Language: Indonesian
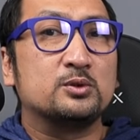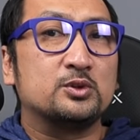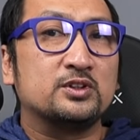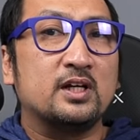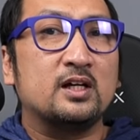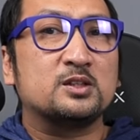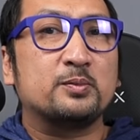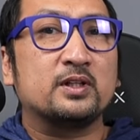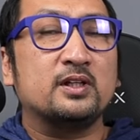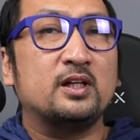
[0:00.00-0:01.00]
khususnya
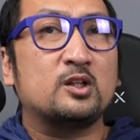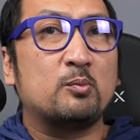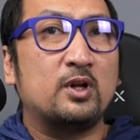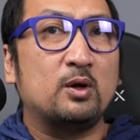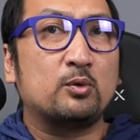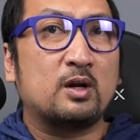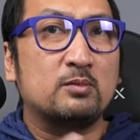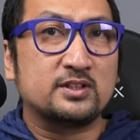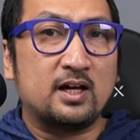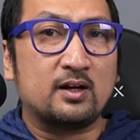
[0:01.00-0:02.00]
seperti tombol yang
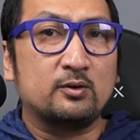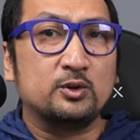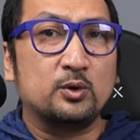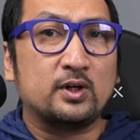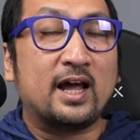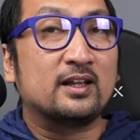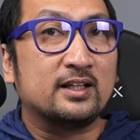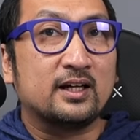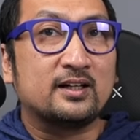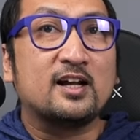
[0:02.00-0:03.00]
ukuran besar untuk
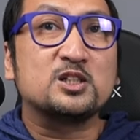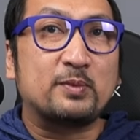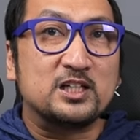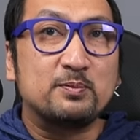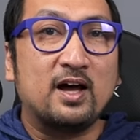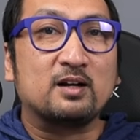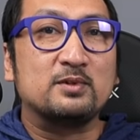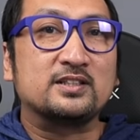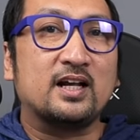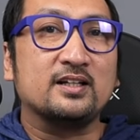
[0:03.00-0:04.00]
enter dan
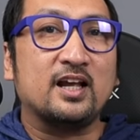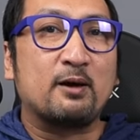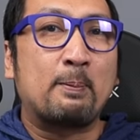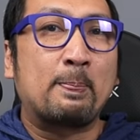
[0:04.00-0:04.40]
spacebar misalnya.